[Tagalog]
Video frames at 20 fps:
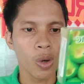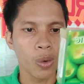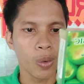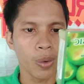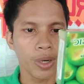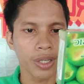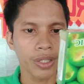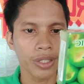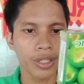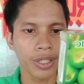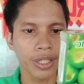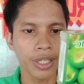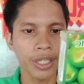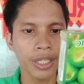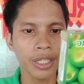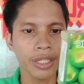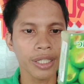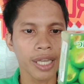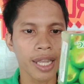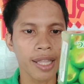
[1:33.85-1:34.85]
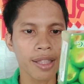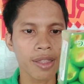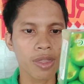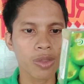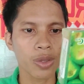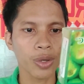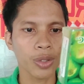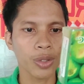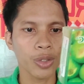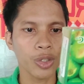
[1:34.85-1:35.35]
water, yan,
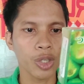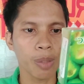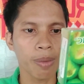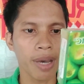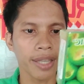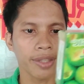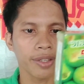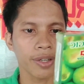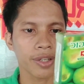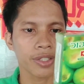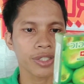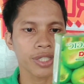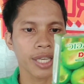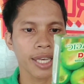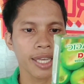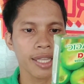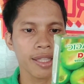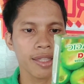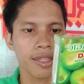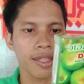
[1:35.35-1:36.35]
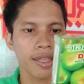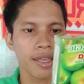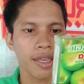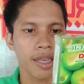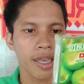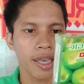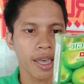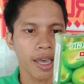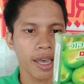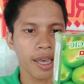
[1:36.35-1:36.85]
sodium hydroxide,
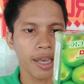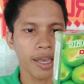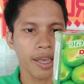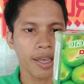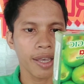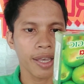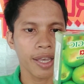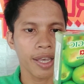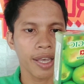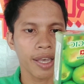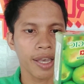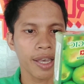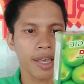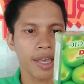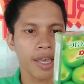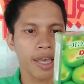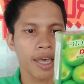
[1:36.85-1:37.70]
uh,